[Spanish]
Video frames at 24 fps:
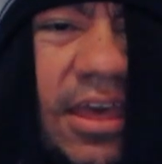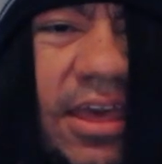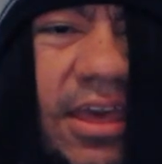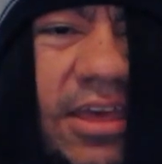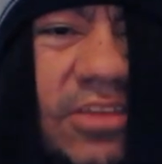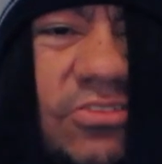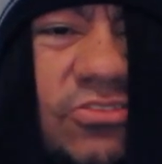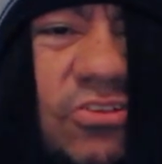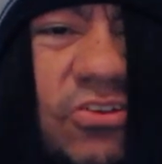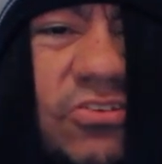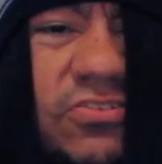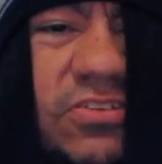
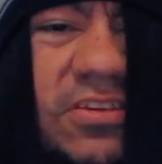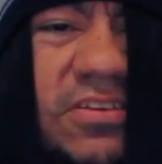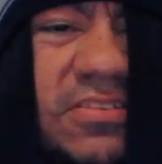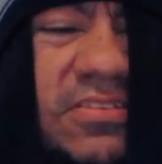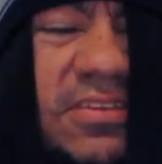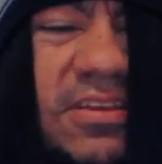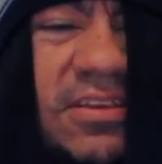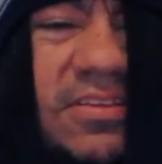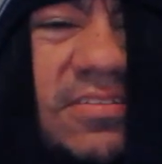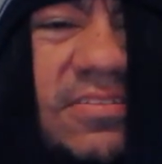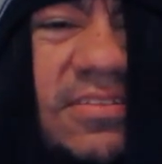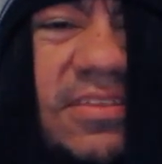Entonces,
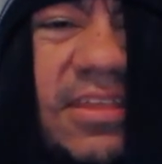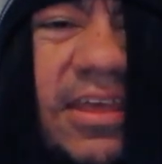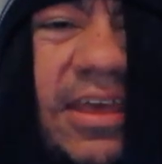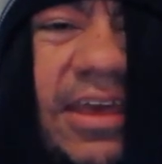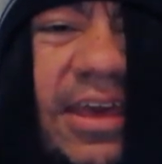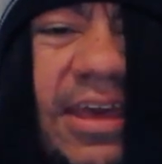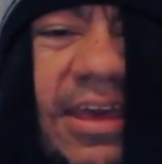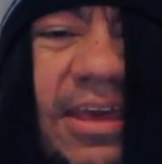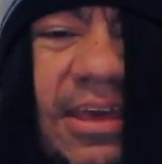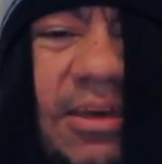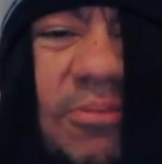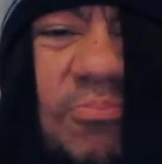
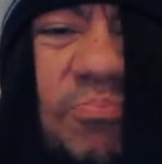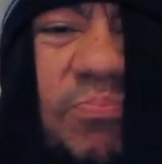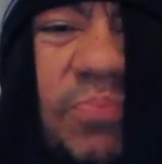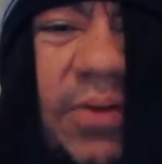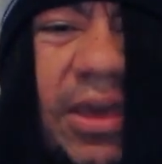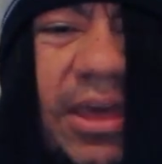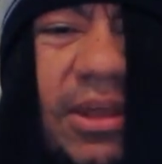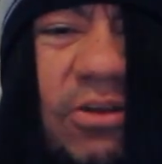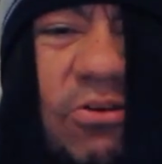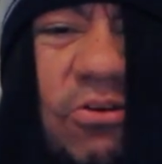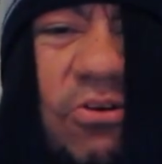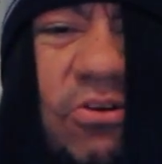este,
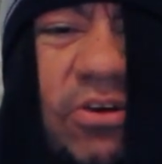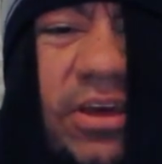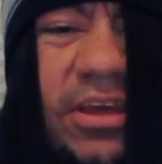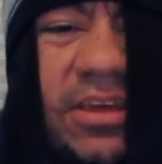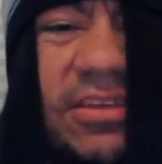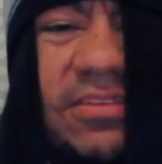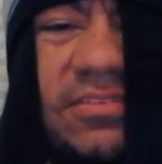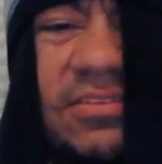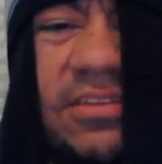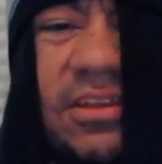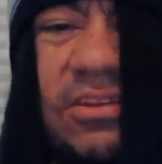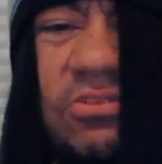pero
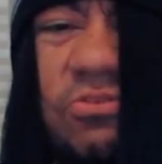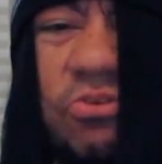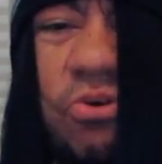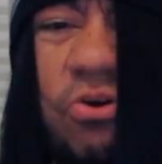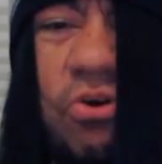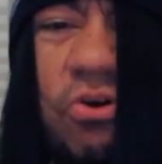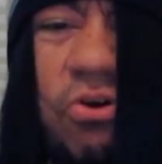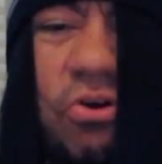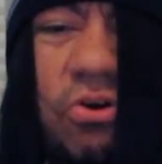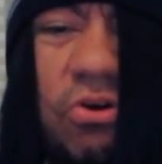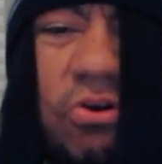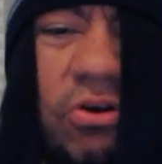este,
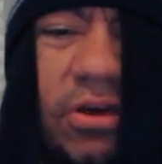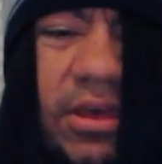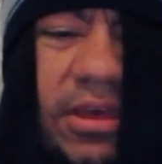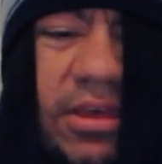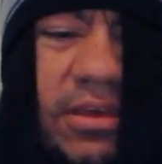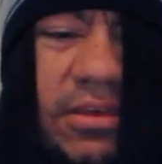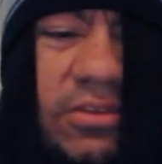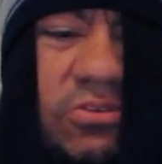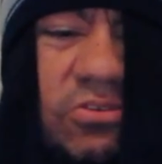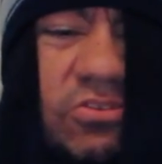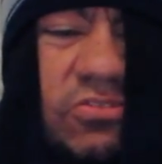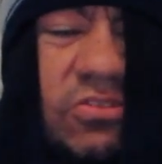no,
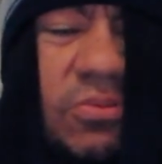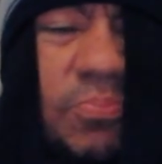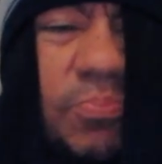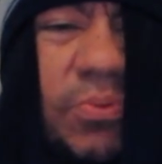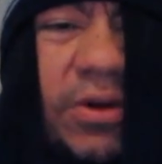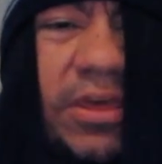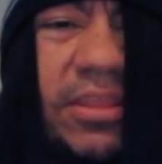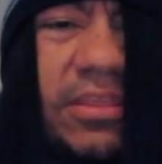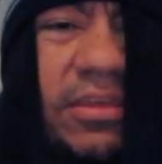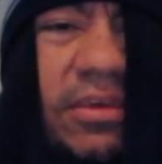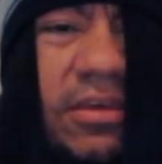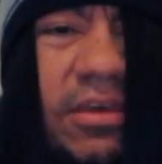eh, no se
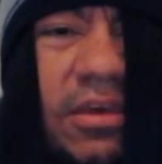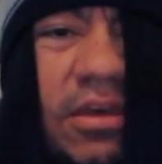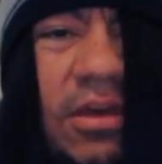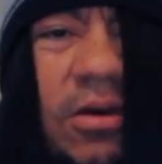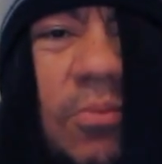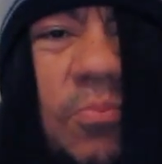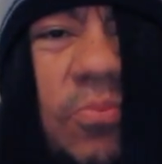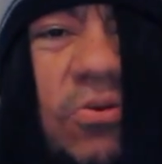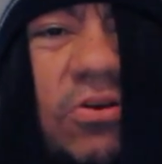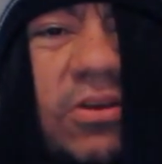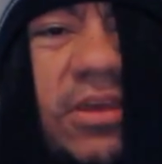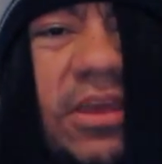puede
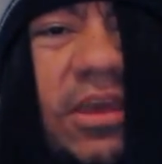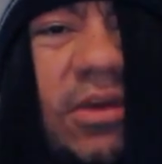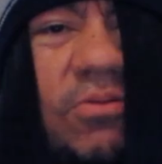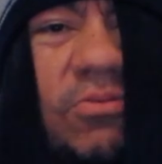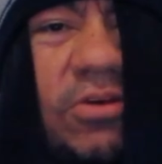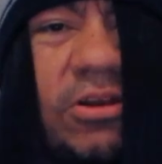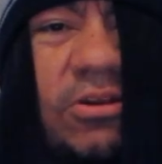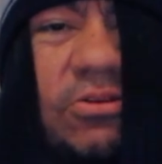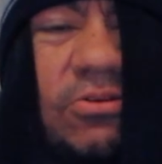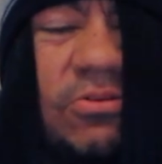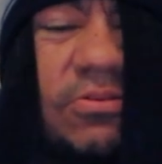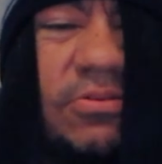porque
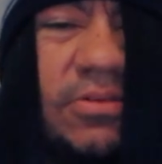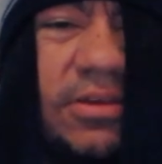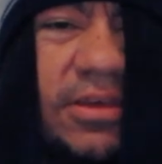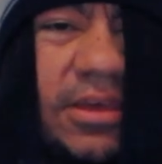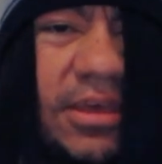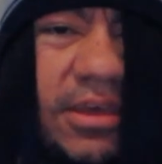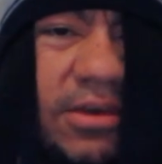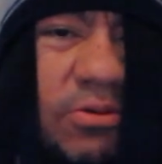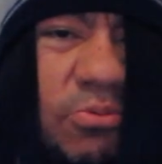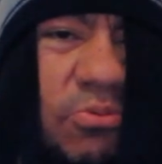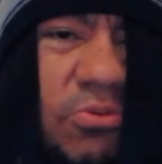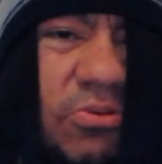bueno,
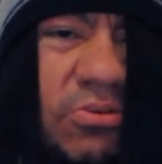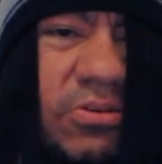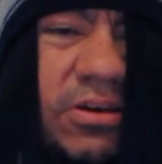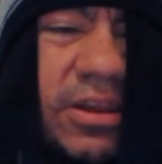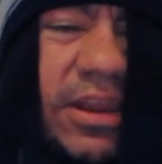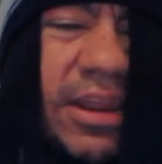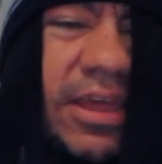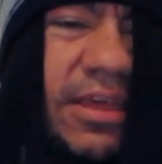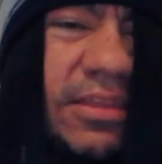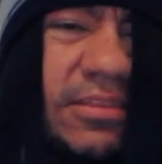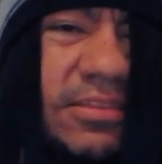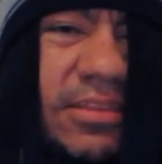eh, un
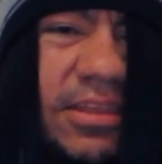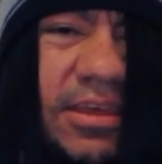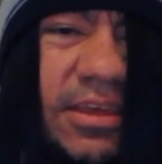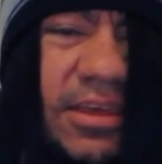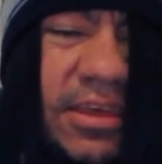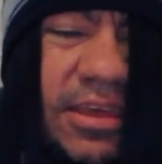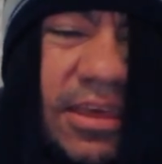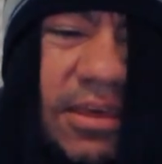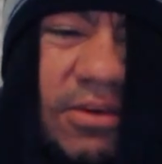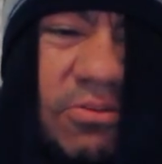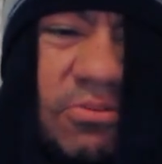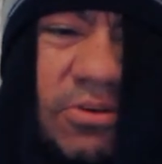cliente
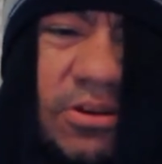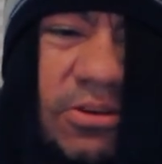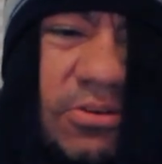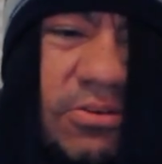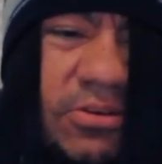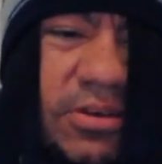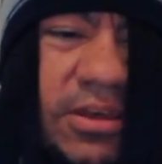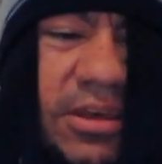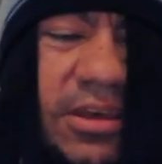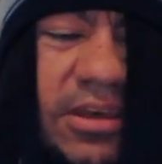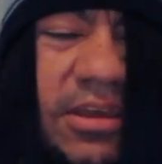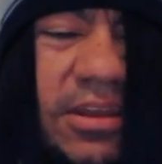que bueno,
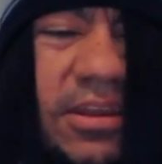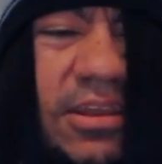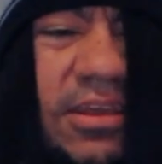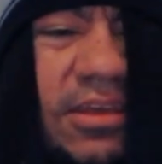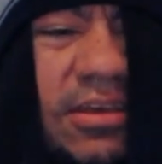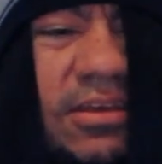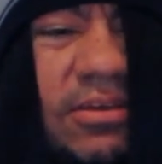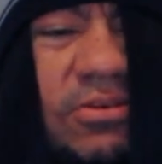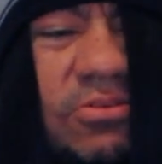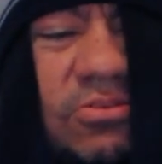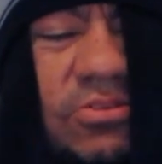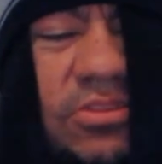que
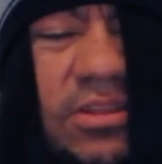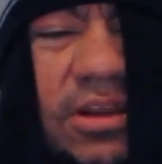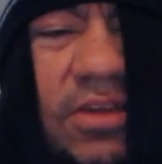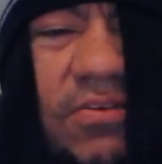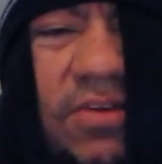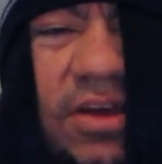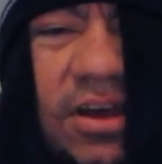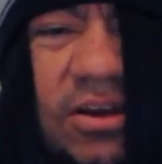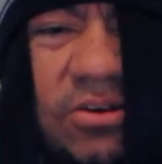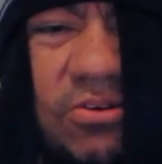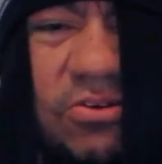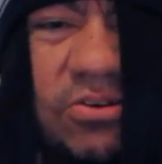quería que un
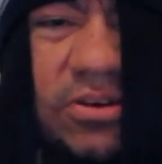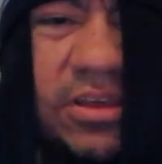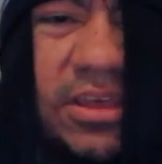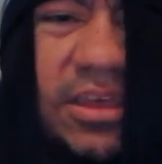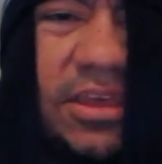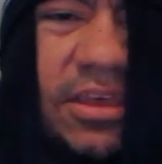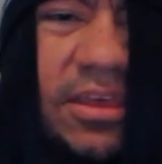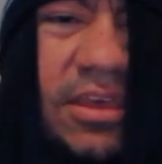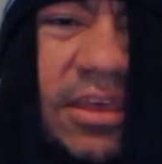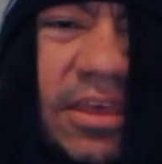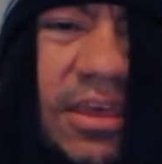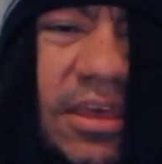trabajo
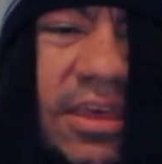que,